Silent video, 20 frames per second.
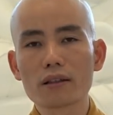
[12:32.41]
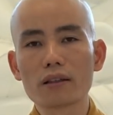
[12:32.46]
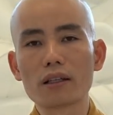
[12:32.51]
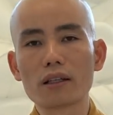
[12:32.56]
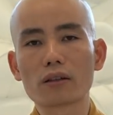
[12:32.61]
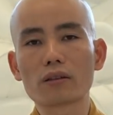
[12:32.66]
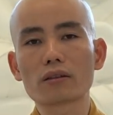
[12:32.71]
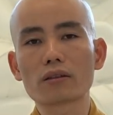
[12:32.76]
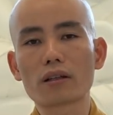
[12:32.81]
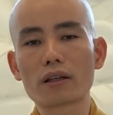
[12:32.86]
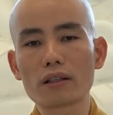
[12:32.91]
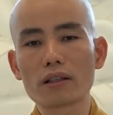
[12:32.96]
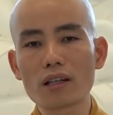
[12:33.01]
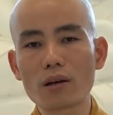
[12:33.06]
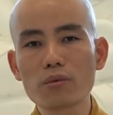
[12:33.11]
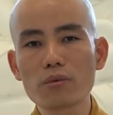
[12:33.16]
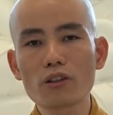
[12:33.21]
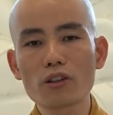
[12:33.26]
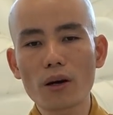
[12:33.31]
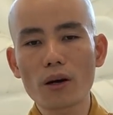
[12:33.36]
là có thể
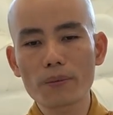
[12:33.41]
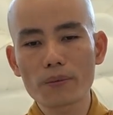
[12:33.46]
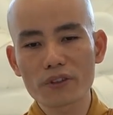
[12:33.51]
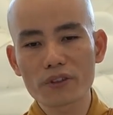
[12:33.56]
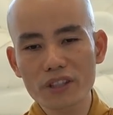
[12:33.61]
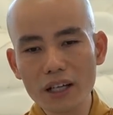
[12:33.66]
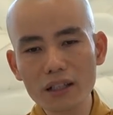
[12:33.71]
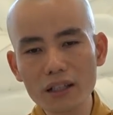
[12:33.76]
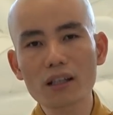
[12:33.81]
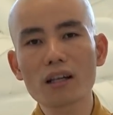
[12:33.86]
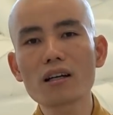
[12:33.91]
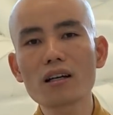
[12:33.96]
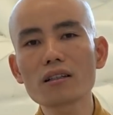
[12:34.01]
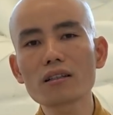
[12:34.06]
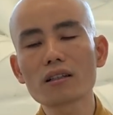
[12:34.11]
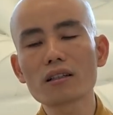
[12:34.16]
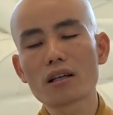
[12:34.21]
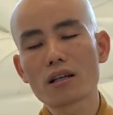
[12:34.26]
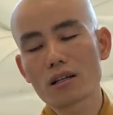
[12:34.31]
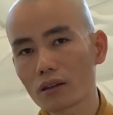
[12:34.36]
đóng góp rất
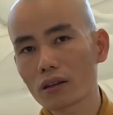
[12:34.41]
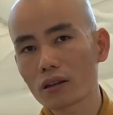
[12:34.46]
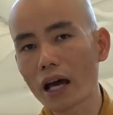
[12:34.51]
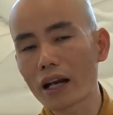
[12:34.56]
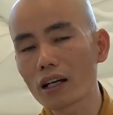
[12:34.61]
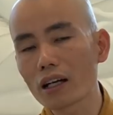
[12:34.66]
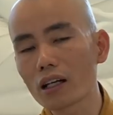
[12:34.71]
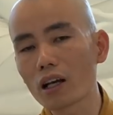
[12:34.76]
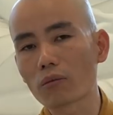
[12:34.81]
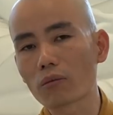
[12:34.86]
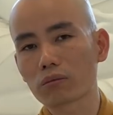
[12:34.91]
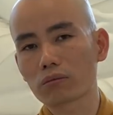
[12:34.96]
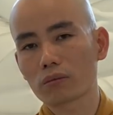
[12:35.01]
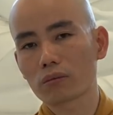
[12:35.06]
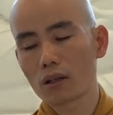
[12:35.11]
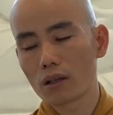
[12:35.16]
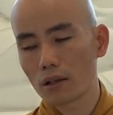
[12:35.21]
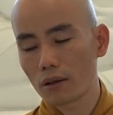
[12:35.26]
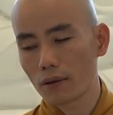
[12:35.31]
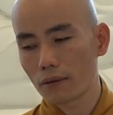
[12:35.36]
lớn thanh lọc
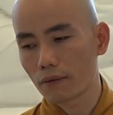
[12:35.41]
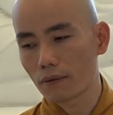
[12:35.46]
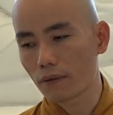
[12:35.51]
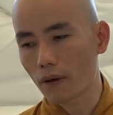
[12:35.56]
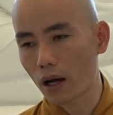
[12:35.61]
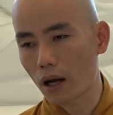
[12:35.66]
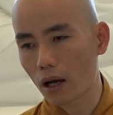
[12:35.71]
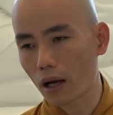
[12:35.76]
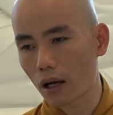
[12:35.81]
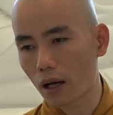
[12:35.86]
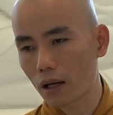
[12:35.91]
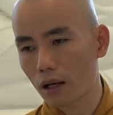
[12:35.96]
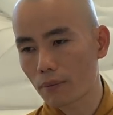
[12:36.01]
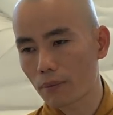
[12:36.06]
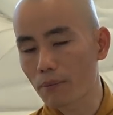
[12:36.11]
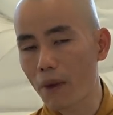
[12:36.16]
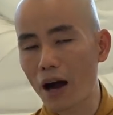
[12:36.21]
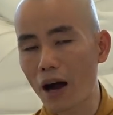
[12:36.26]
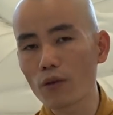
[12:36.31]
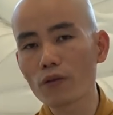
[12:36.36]
và
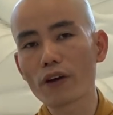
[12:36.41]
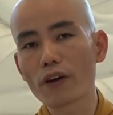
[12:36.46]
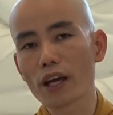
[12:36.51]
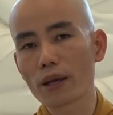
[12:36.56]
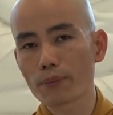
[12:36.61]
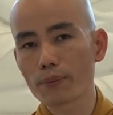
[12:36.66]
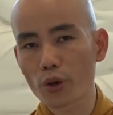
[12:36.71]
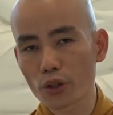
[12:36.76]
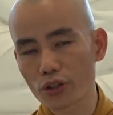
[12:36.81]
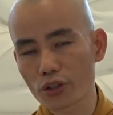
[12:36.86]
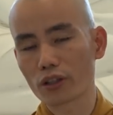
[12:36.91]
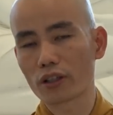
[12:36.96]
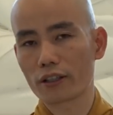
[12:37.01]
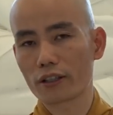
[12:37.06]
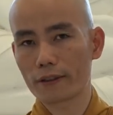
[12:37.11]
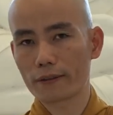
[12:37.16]
bảo vệ môi trường.